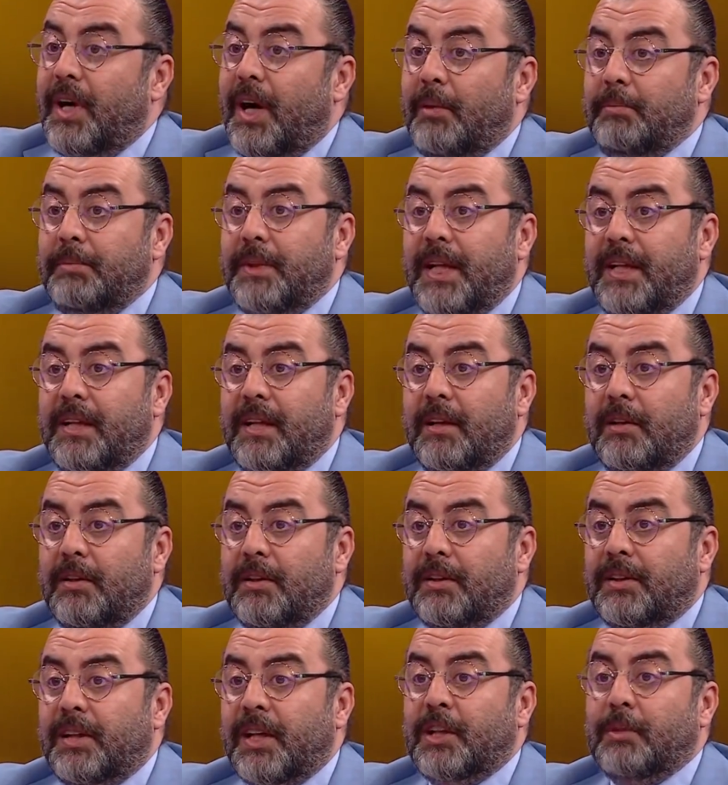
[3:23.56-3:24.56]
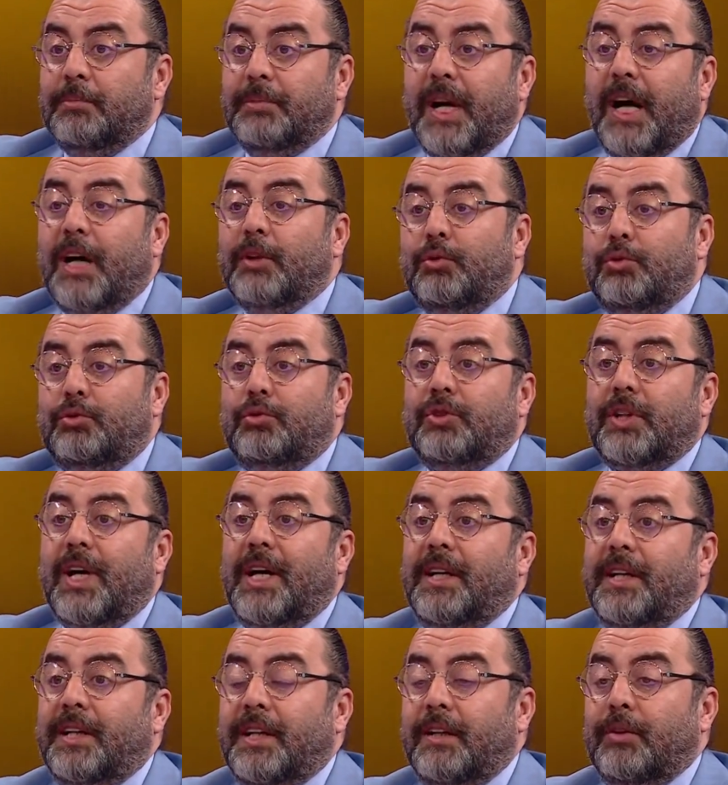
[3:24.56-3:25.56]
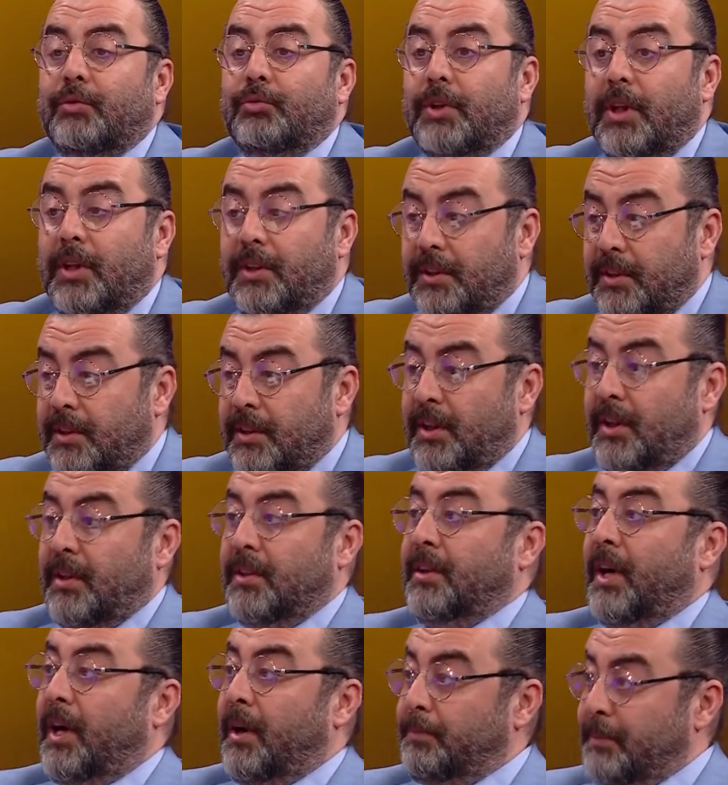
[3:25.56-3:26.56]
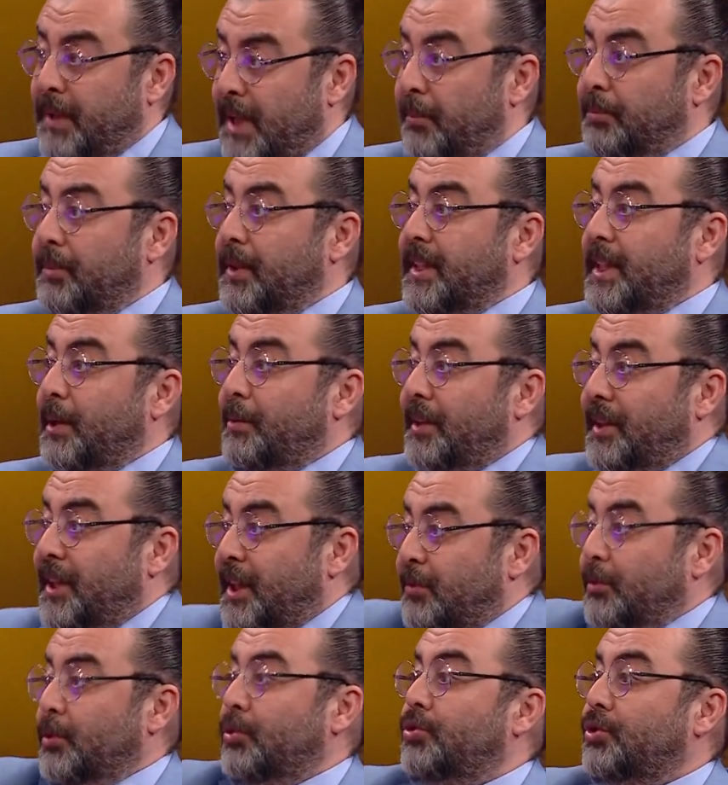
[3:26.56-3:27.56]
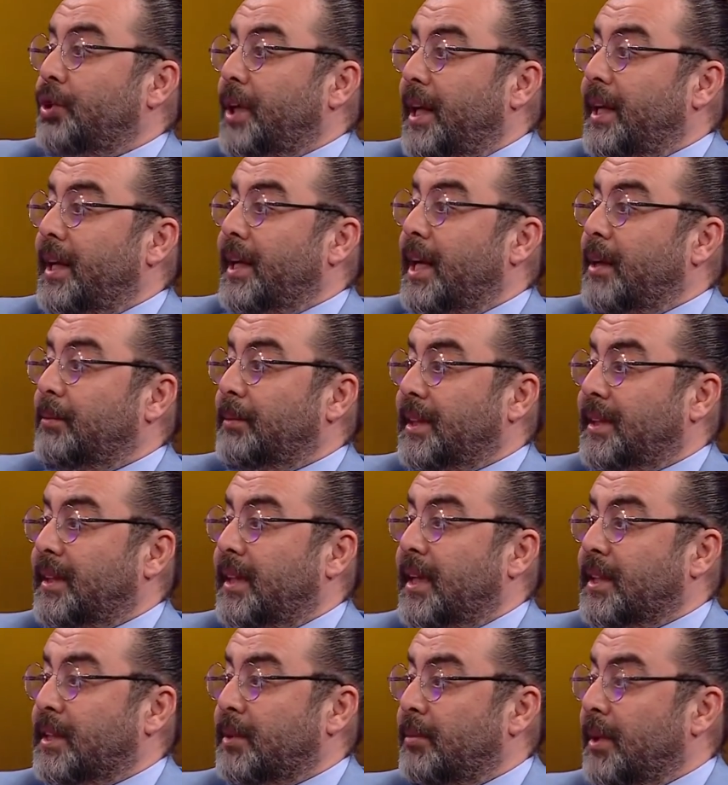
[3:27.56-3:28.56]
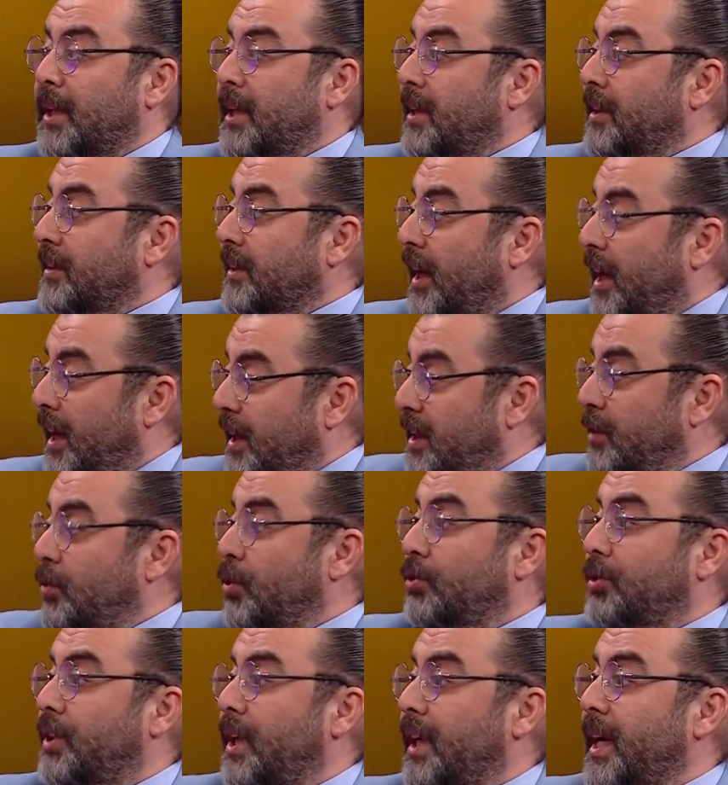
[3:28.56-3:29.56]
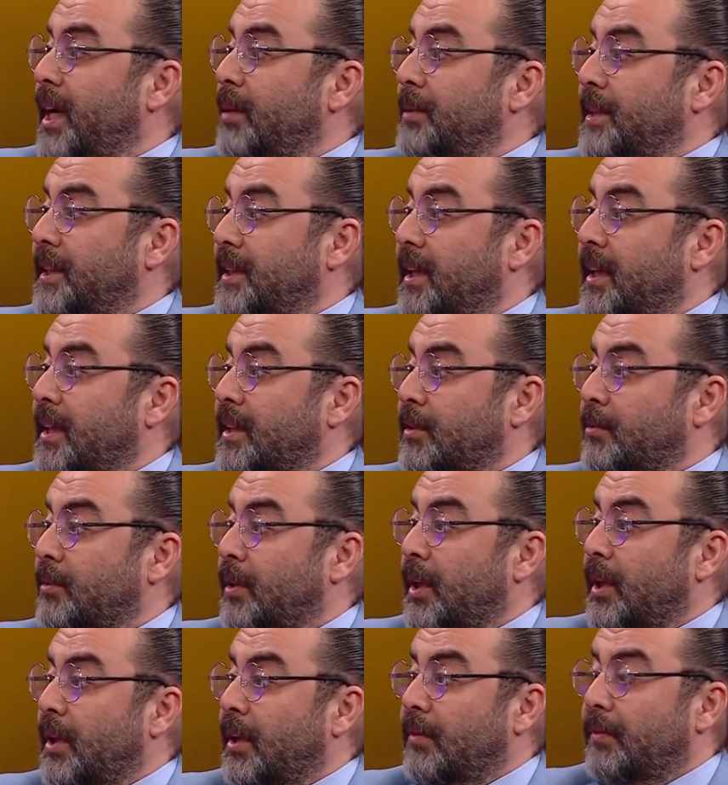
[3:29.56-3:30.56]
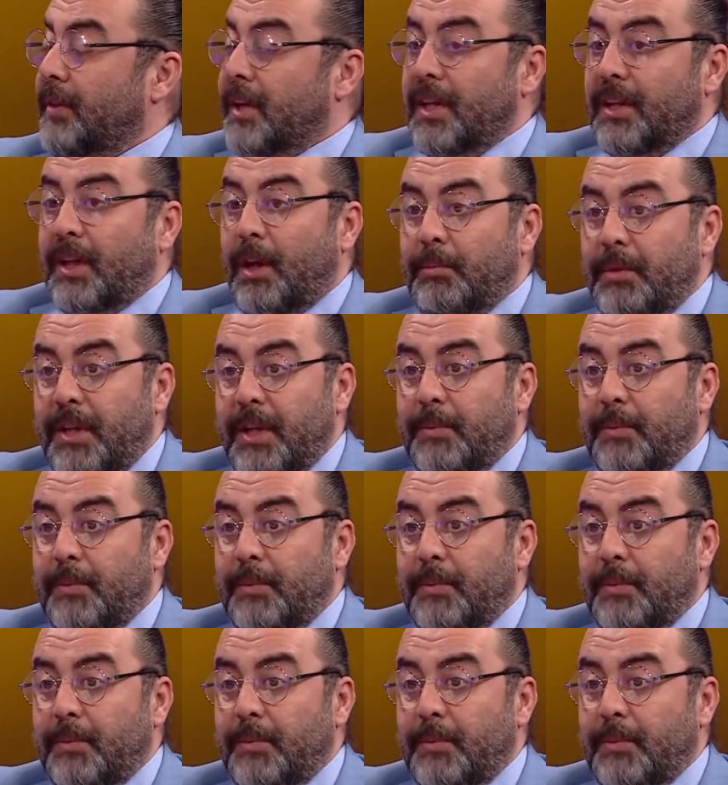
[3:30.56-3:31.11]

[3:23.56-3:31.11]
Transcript: hamleyle takım daha güçsüz hale geliyor. Ulan hamle yaptığın zaman takımın güçlü hale gelmesi lazım. Daha iyi noktaya gelmesi lazım. Fakat hamle